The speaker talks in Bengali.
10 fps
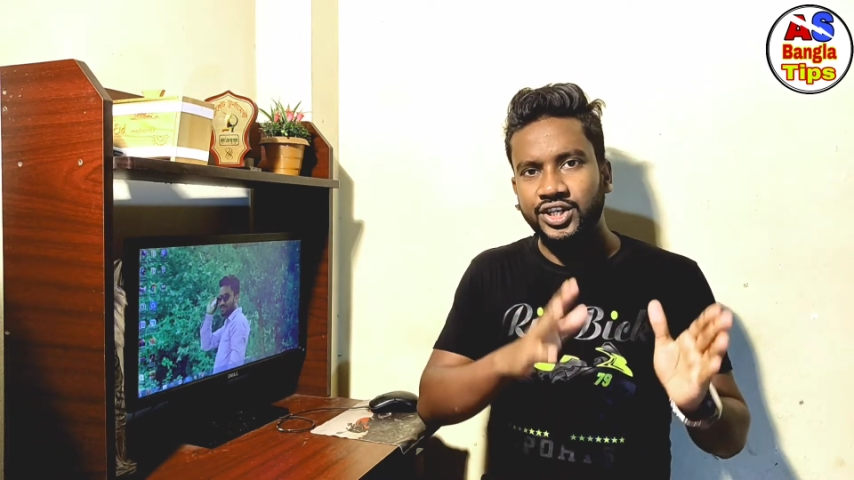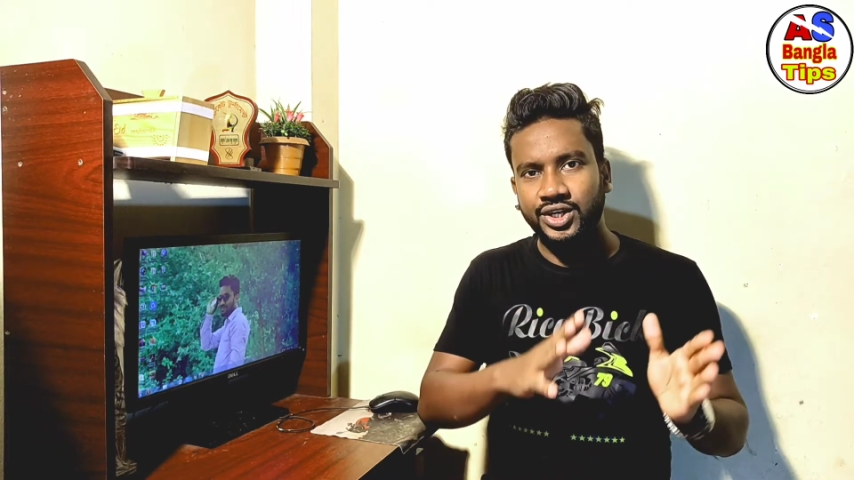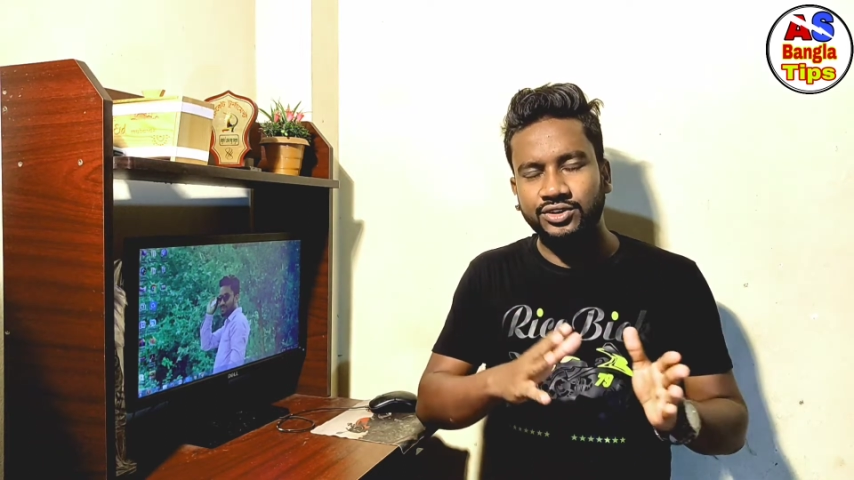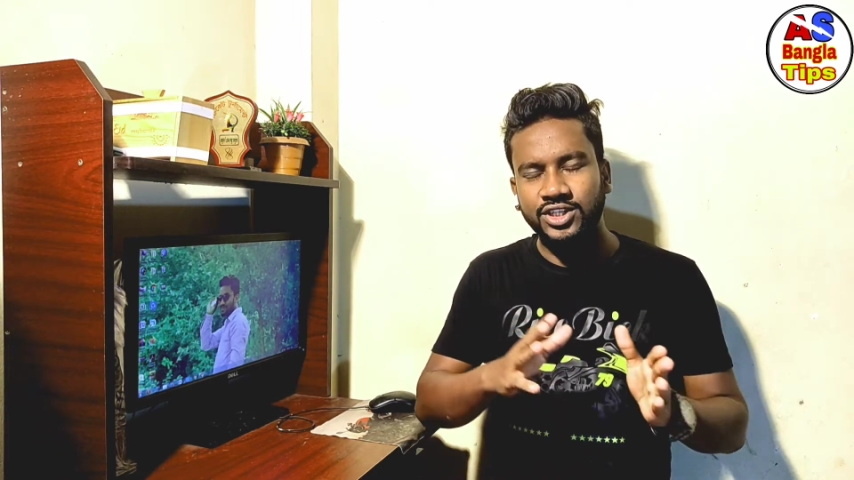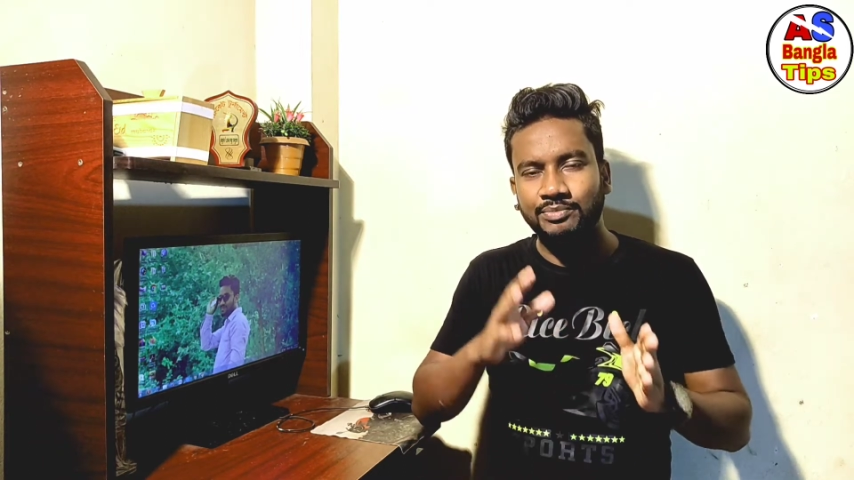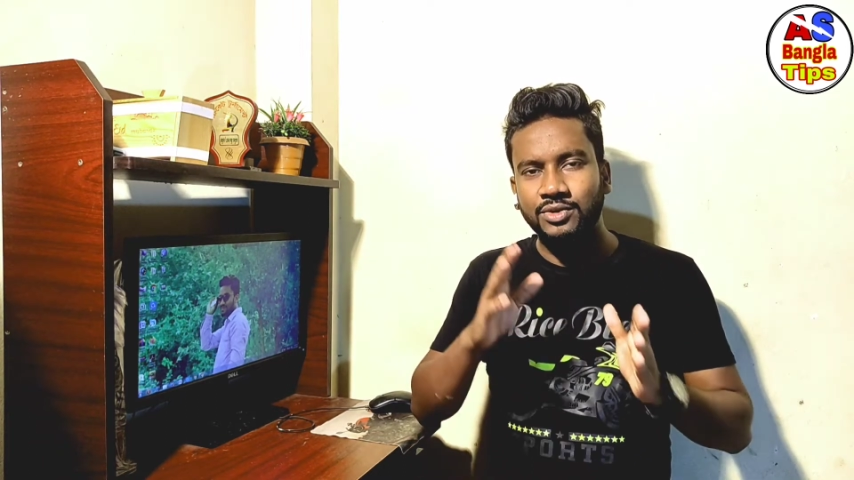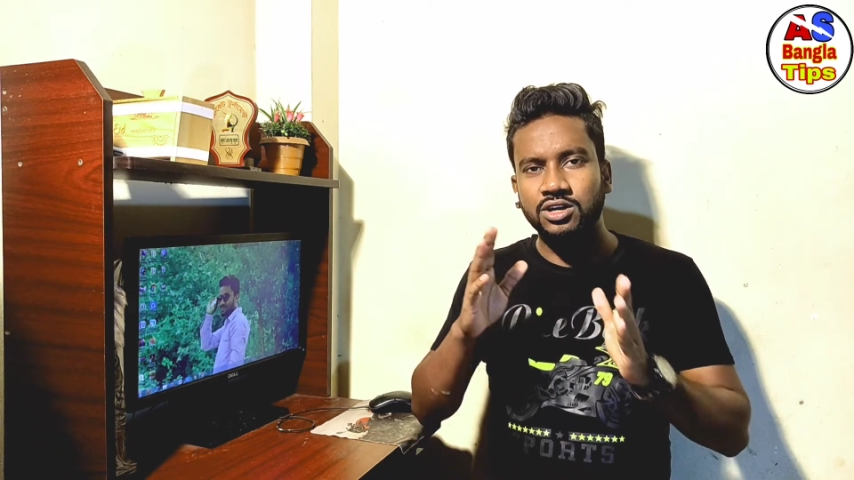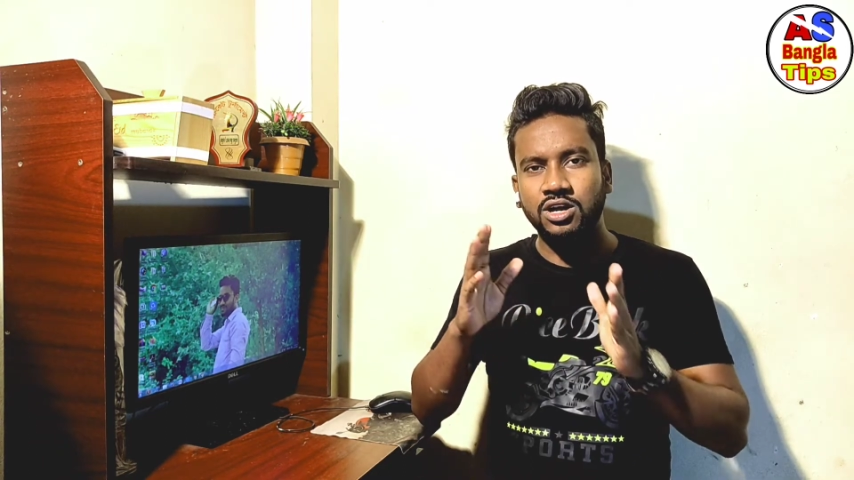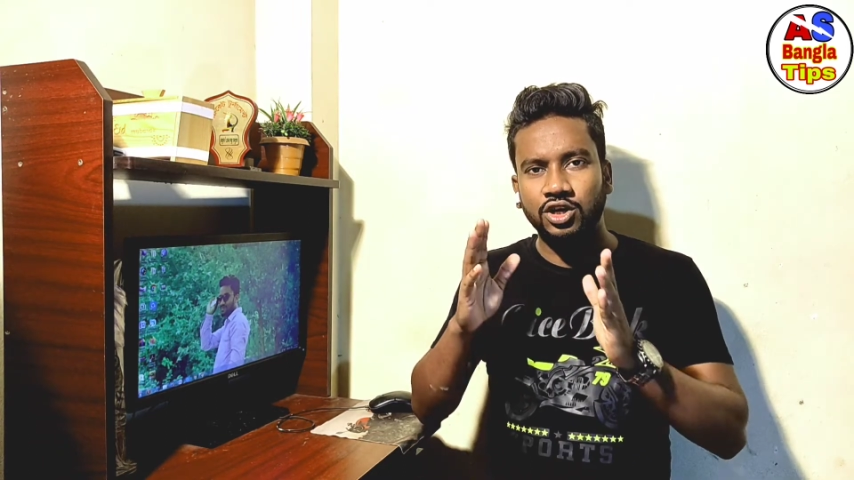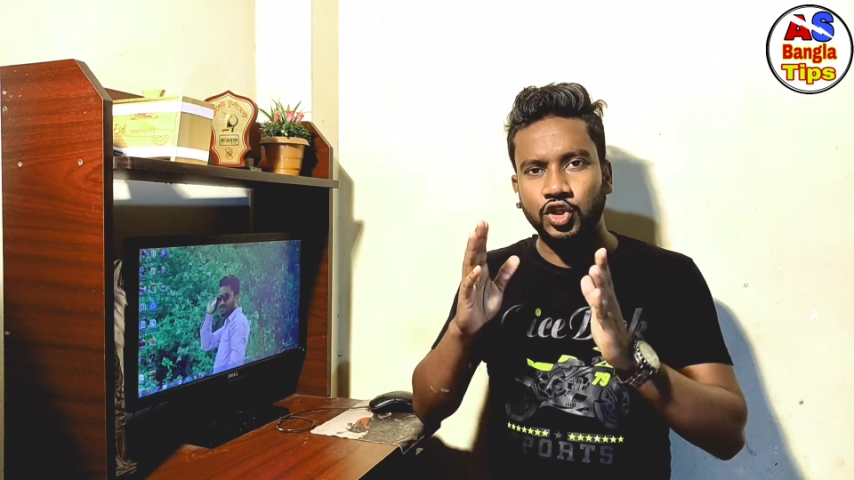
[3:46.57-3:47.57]
সেটা হচ্ছে
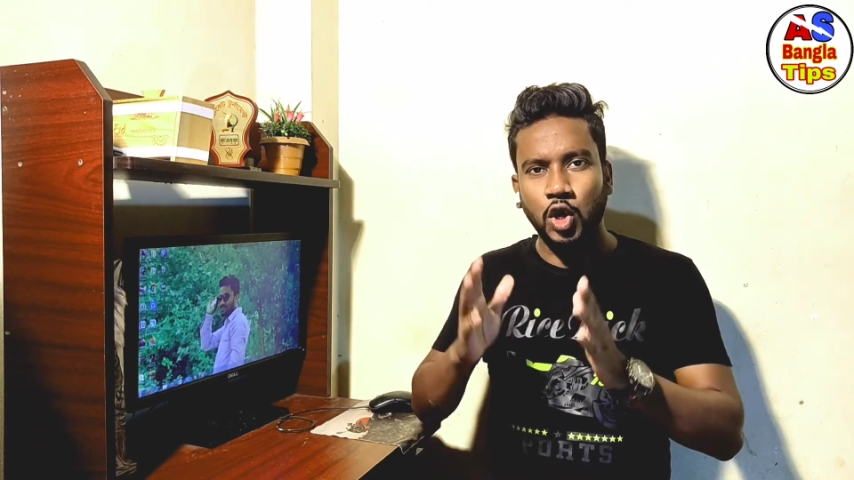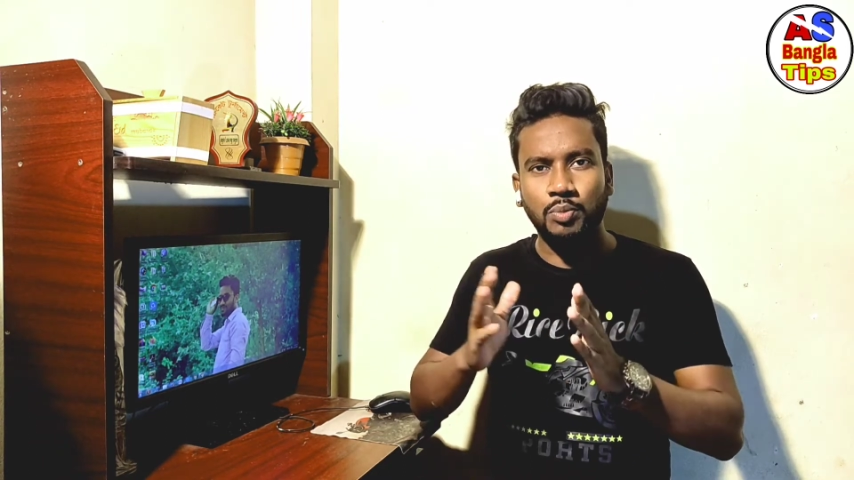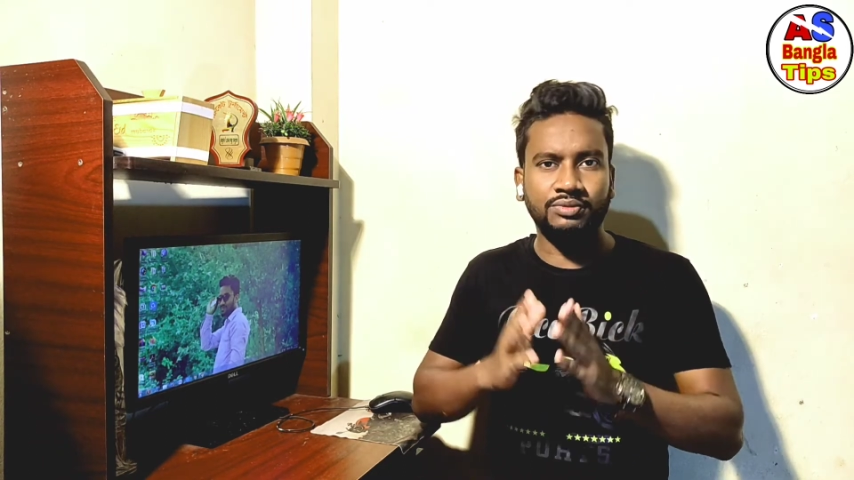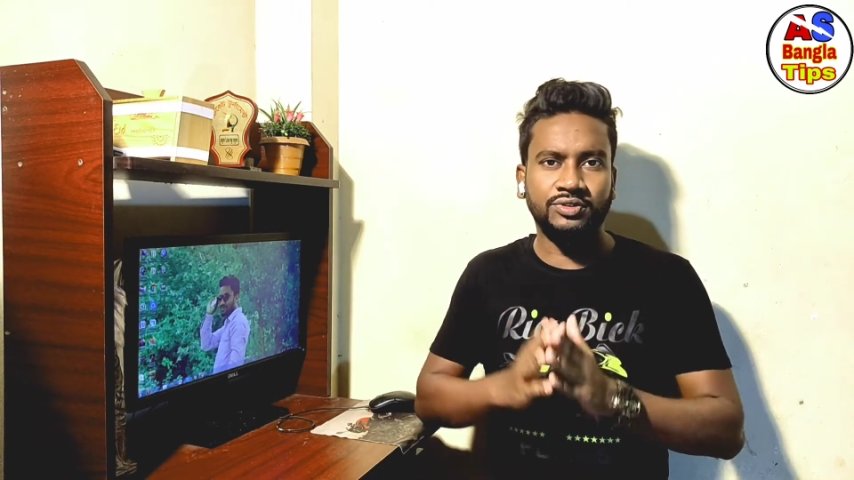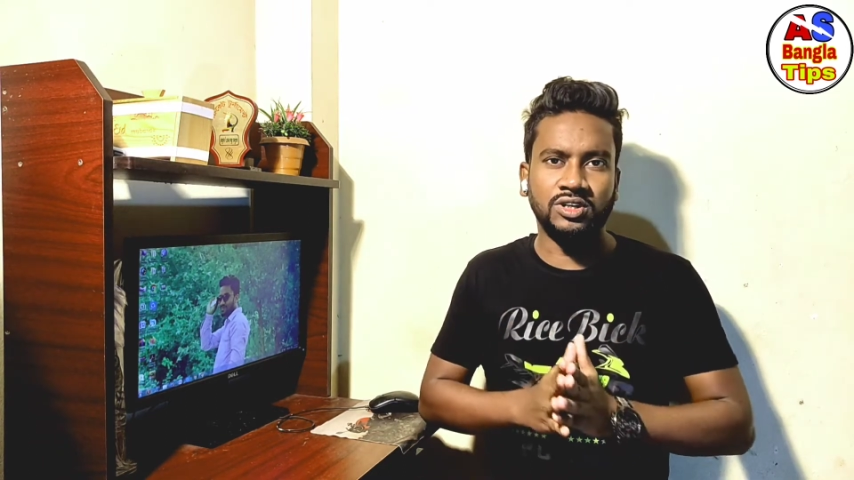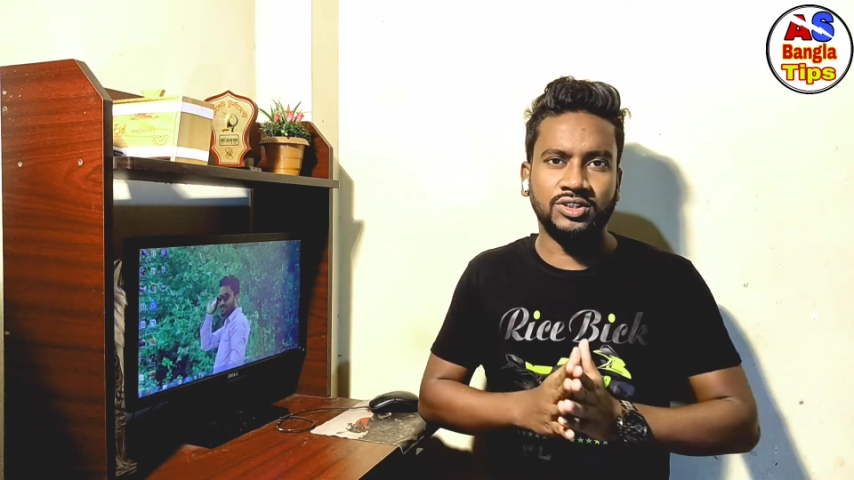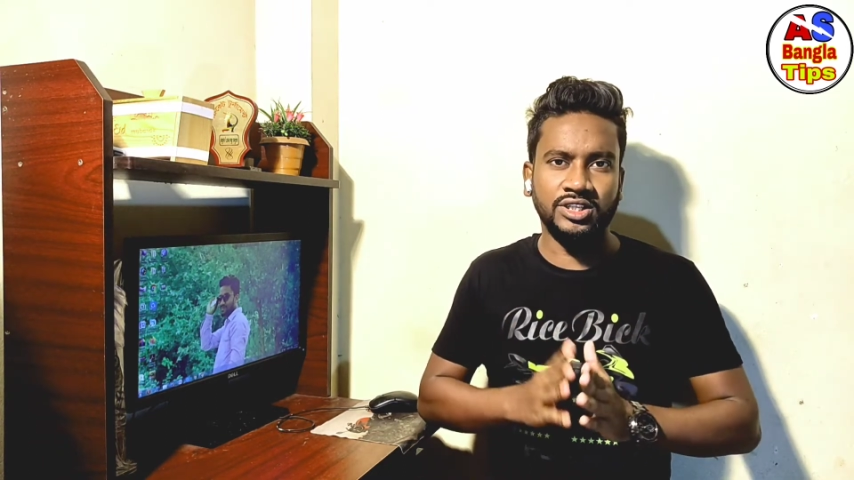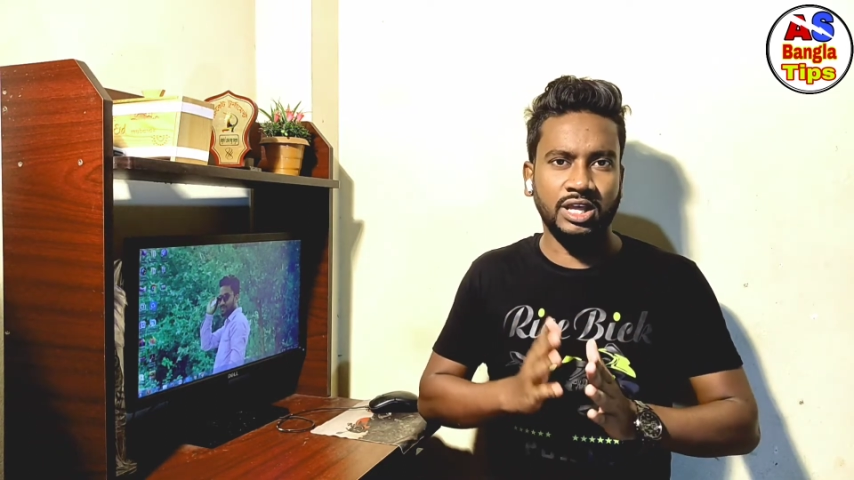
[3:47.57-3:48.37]
আপনার সব অপশন আছে